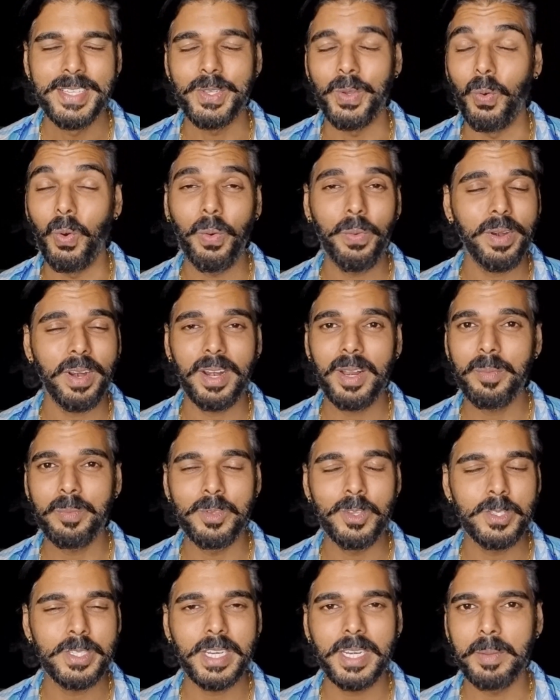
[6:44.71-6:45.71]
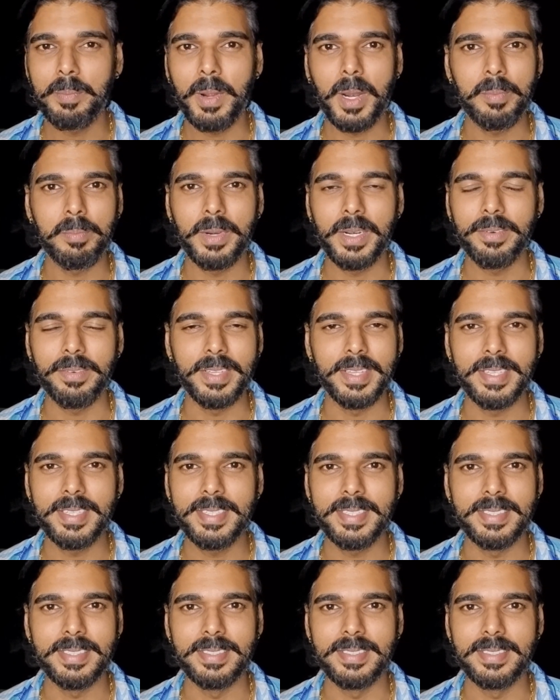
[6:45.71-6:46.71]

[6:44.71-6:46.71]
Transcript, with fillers: ஸோ ஓவராலாக மியூசிக் டிபார்ட்மெண்ட் வந்து